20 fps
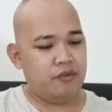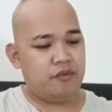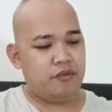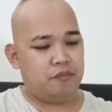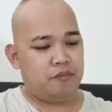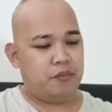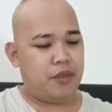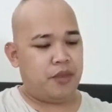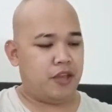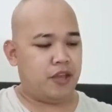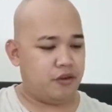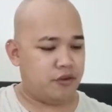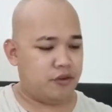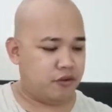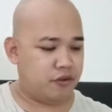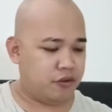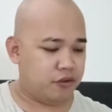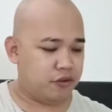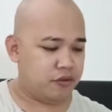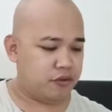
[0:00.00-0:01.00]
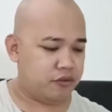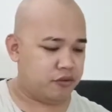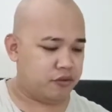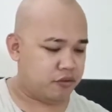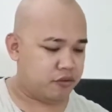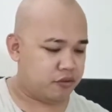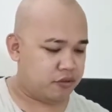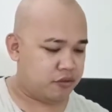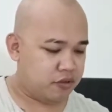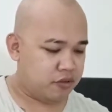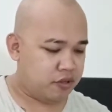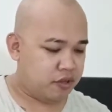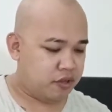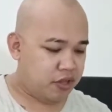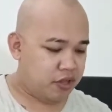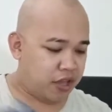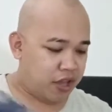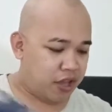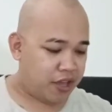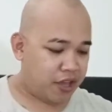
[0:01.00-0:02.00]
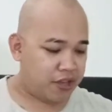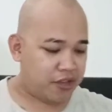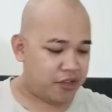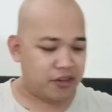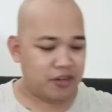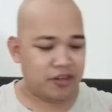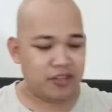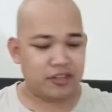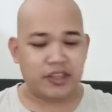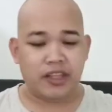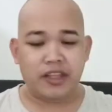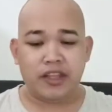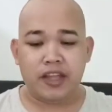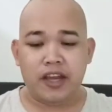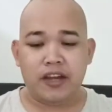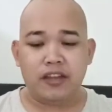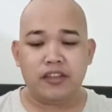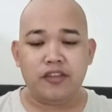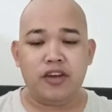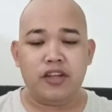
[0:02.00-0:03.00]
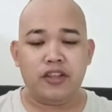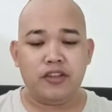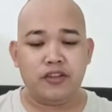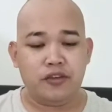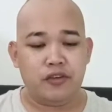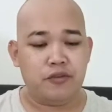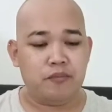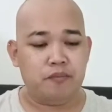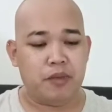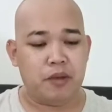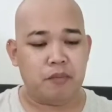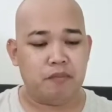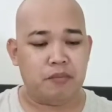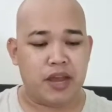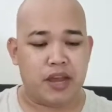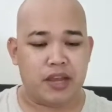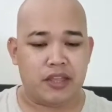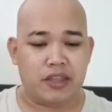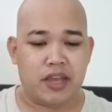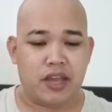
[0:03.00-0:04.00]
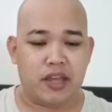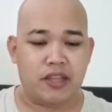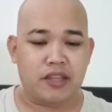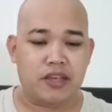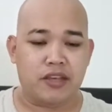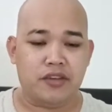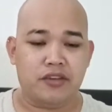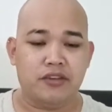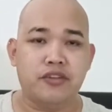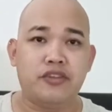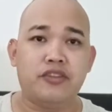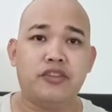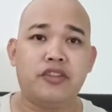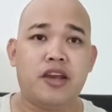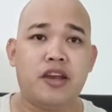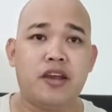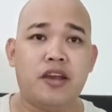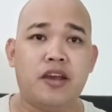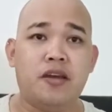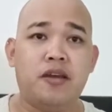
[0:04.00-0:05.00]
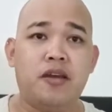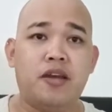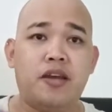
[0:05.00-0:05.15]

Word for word: Pero, ayun, tinernohan ko yung pangbata na yon na